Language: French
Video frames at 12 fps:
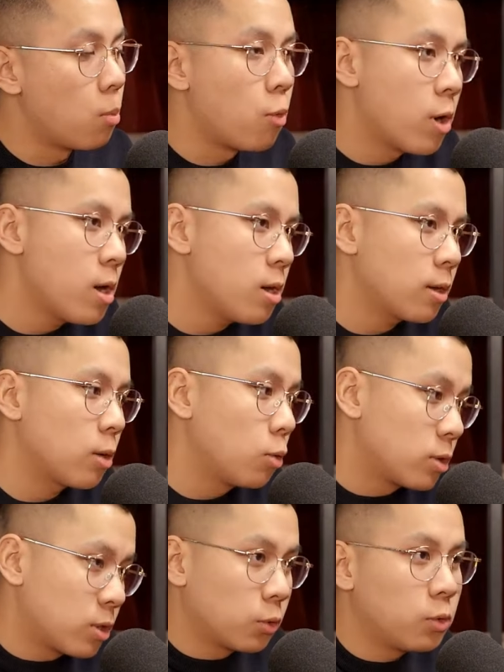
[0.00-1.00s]
moi,
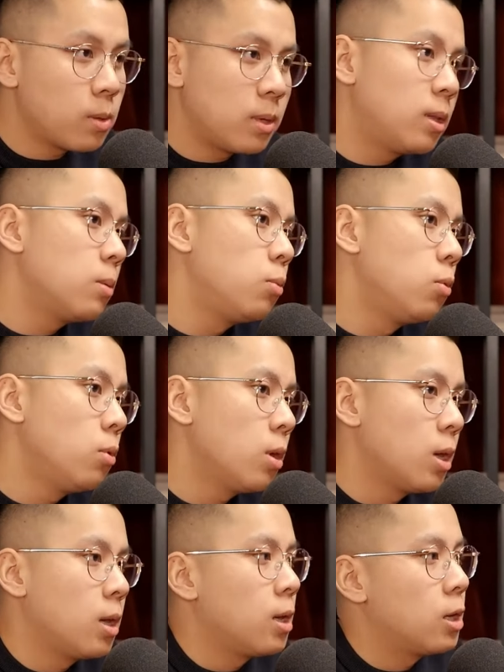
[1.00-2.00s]
surtout dans mes débuts,
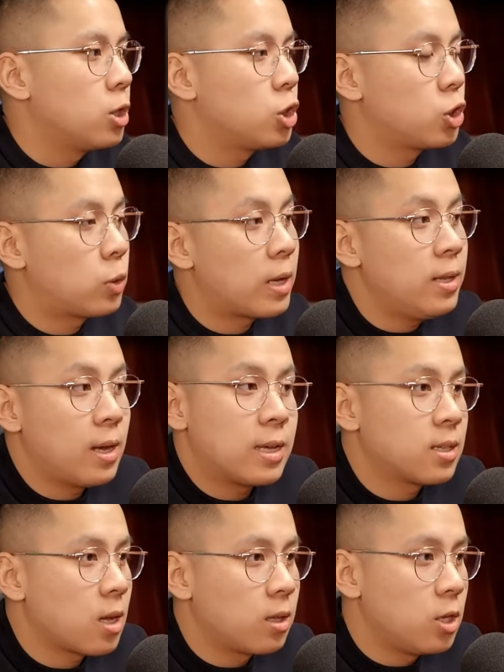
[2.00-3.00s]
je suis allé dans la
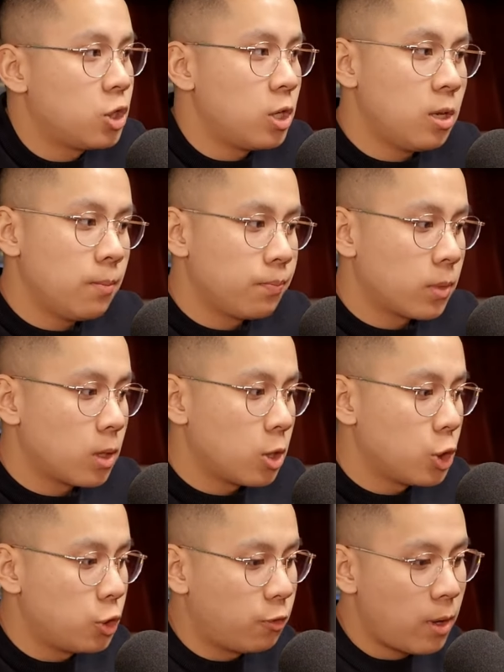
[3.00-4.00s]
stratégie,
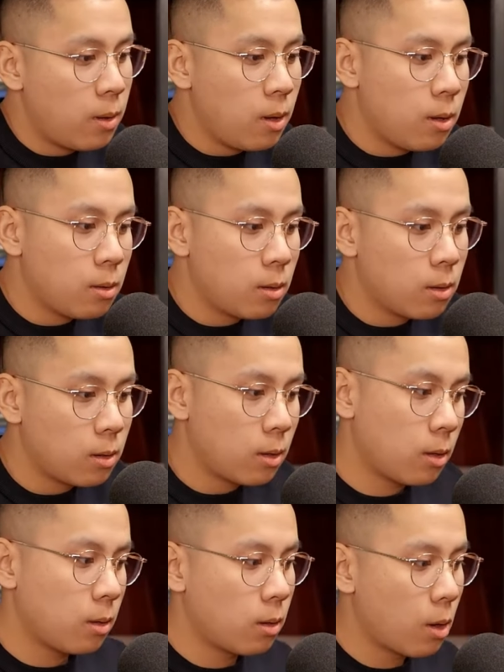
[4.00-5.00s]
je vais
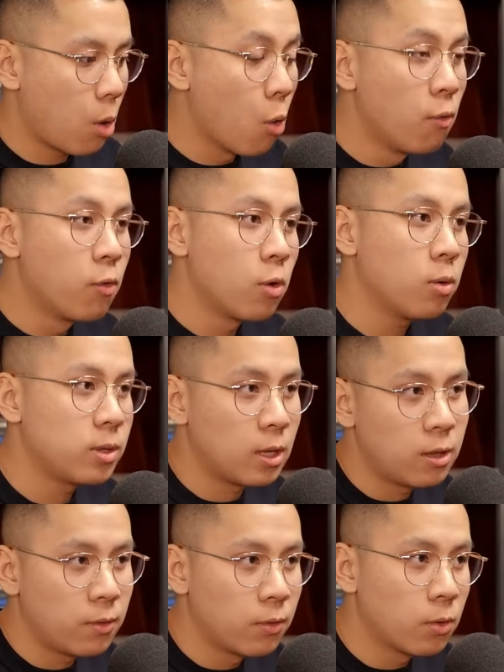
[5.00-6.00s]

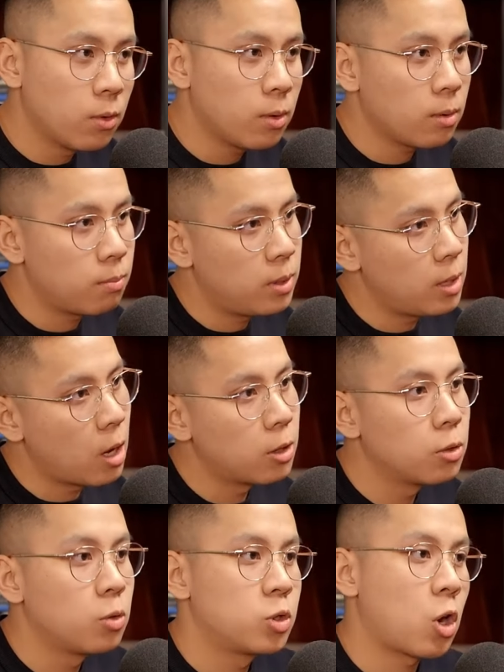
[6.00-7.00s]
over-deliver puis
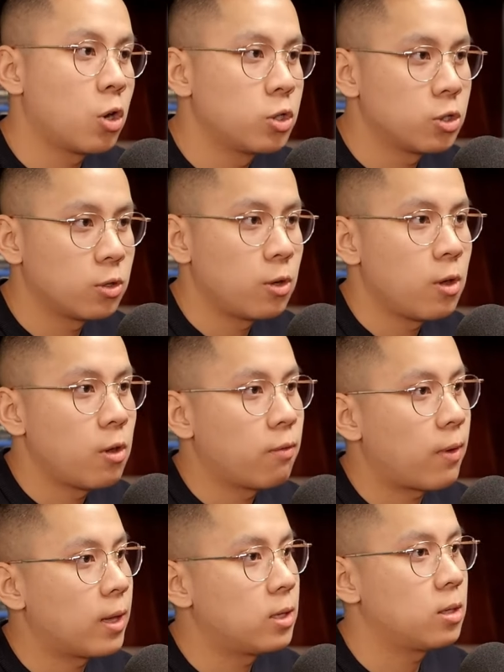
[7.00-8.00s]
under-charge.
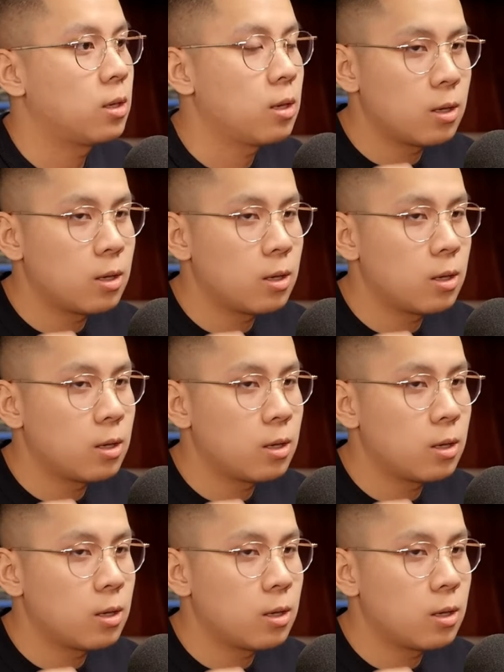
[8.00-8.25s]
Fait